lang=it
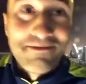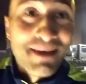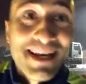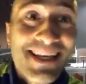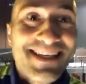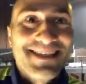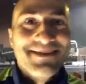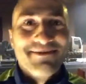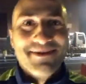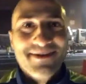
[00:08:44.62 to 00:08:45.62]

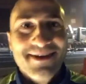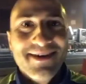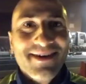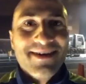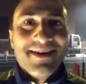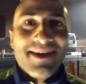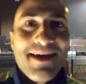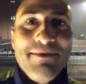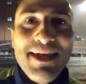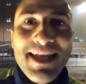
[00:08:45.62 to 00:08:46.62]
Bellissimo.
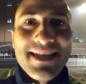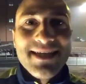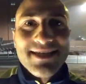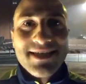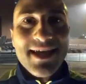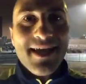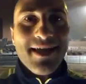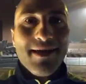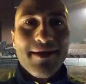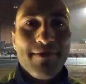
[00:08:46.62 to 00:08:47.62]
Emilia
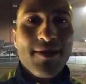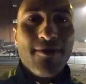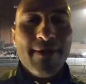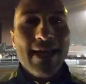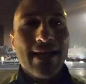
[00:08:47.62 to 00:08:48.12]
dice però bella